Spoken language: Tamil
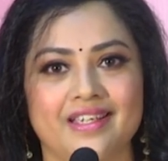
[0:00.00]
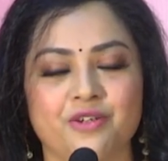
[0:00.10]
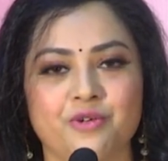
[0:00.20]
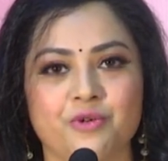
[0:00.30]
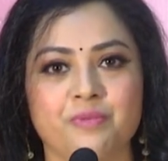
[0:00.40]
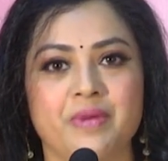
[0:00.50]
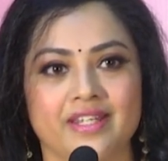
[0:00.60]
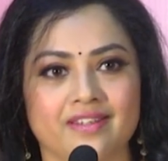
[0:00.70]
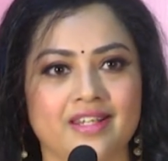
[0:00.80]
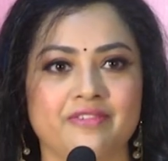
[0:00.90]
ஏன்னோ ஒரு
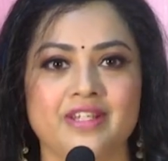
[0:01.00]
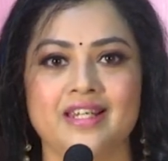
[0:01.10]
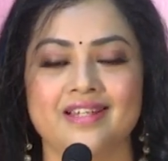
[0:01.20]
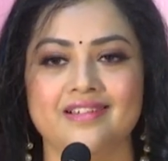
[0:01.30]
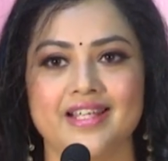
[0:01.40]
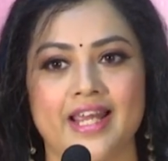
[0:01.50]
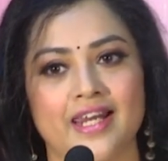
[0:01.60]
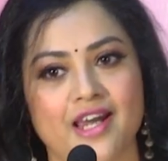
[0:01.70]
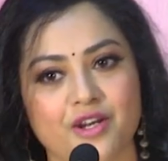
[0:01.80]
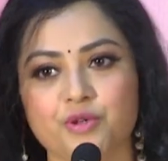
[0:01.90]
பெரிய லெவலில்
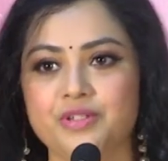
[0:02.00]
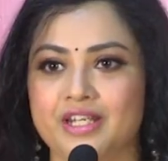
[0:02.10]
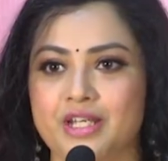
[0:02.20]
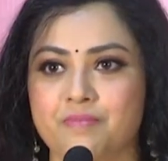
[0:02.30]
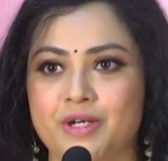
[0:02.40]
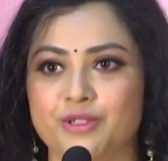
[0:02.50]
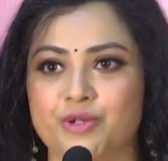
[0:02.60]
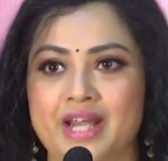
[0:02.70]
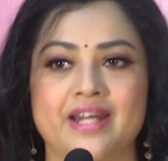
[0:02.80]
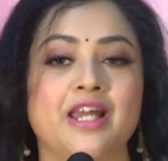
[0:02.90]
எல்லாருக்கும்
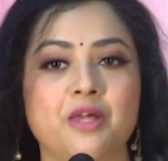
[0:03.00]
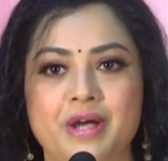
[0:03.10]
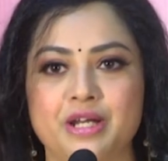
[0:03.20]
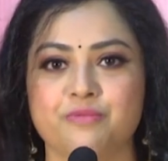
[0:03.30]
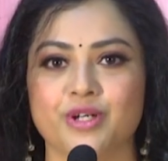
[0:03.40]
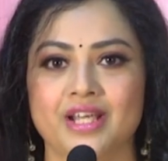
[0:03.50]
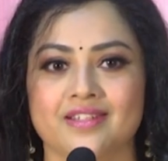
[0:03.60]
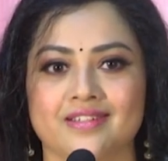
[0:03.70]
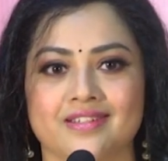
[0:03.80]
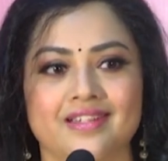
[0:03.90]
தெரியப்படுத்தணும் என்னால் பண்ண
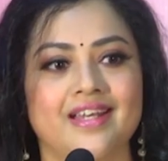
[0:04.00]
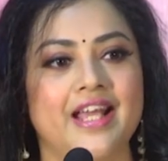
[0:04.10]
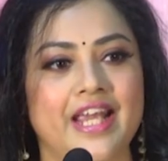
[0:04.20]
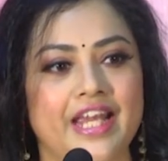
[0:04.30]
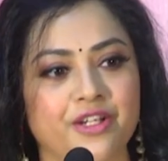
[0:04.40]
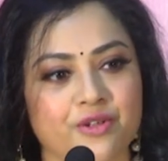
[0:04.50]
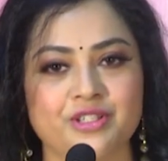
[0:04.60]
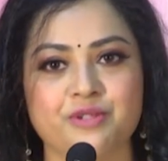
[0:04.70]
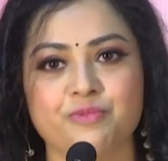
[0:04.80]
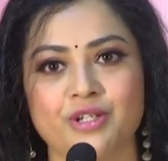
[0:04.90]
முடியாதது
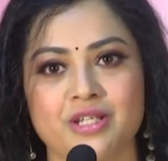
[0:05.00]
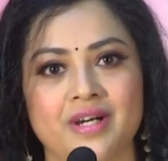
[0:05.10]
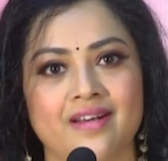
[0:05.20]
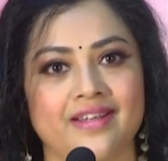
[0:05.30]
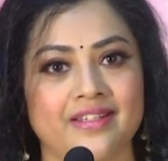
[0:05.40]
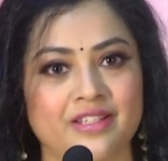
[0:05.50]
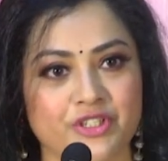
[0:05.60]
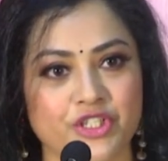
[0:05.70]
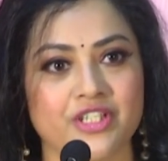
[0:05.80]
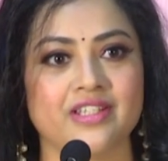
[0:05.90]
இன்னொருத்தர் மூலியமாக இந்த
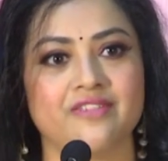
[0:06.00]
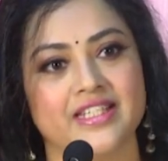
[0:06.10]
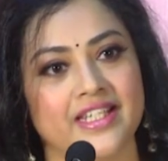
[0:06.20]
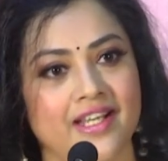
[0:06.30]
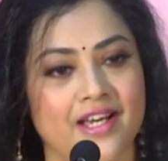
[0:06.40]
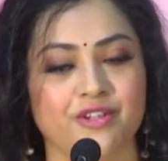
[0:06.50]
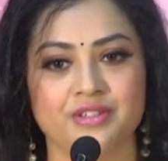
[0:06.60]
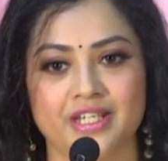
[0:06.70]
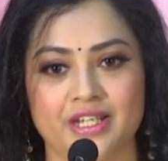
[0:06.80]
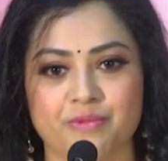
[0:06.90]
விஷயத்தை வந்து
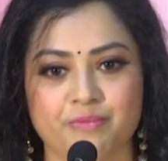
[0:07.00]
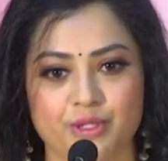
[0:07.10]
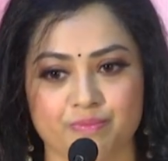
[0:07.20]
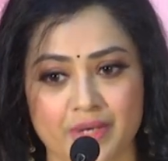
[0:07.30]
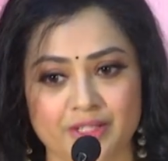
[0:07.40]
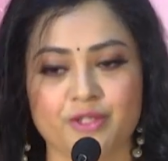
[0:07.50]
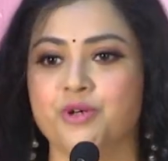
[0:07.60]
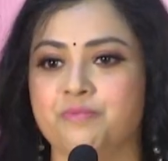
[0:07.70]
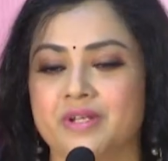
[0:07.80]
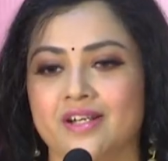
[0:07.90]
எல்லாருக்கும்
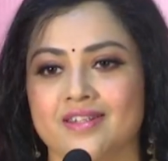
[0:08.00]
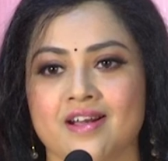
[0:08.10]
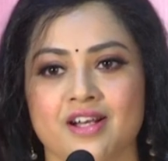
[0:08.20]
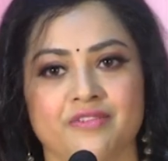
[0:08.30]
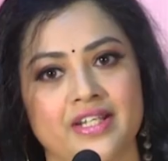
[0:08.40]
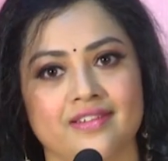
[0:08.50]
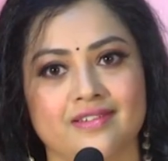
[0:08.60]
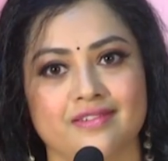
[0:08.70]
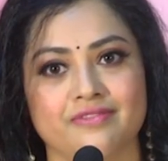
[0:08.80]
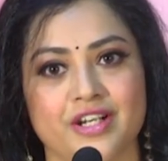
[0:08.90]
தெரியப்படுத்தணும் அப்படிங்கிறதுக்காகவே
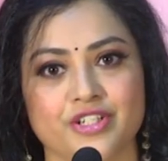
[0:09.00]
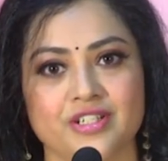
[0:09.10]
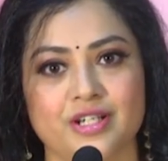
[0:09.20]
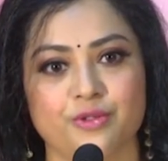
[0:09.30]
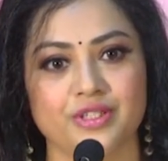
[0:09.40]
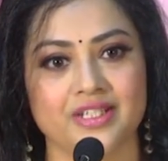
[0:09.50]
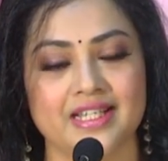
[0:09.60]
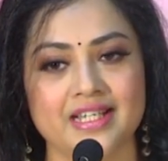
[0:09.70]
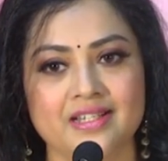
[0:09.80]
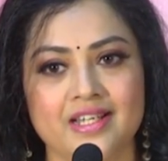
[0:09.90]
இந்த ஃபங்க்ஷன் நான்
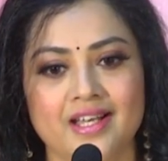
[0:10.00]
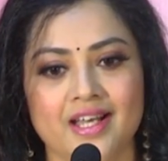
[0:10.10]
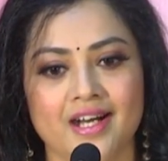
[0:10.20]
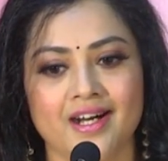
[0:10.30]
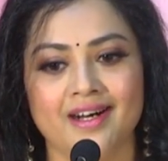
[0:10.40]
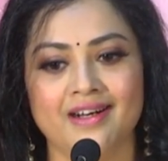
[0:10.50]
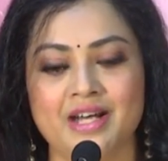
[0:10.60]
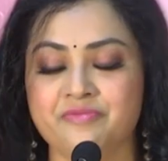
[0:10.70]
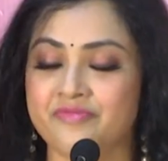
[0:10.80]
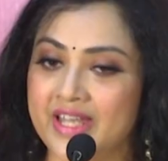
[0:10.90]
ஒத்துக்கிட்டேன்
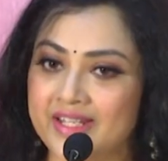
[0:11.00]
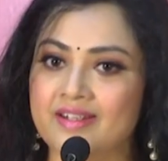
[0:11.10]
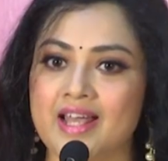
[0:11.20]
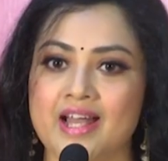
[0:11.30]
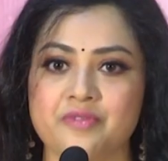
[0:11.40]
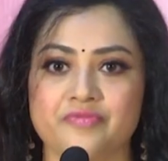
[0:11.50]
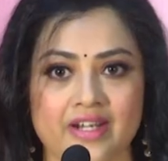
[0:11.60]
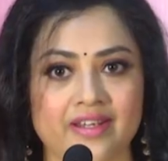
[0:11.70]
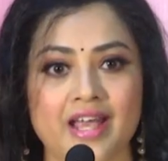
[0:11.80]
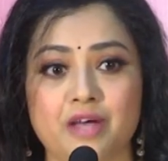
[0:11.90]
ஐ எம் வெரி கிளாட் ஐம்
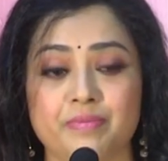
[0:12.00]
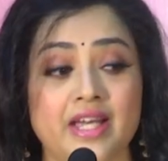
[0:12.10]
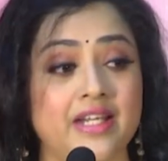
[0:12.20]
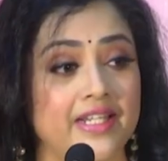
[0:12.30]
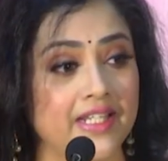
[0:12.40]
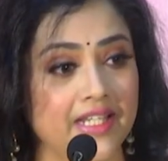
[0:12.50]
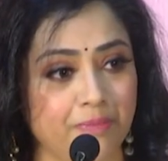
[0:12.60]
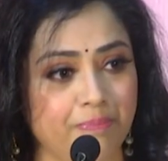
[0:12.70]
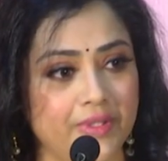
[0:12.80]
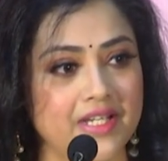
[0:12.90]
வெரி ஹாப்பி அண்ட் இன்னைக்கு
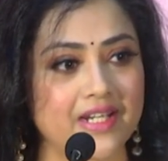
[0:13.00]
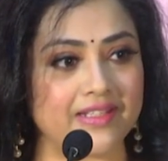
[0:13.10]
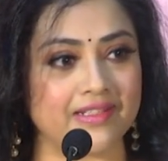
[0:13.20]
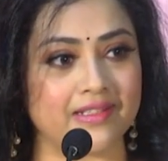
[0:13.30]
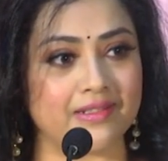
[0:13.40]
இப்போ தான் நான் இந்த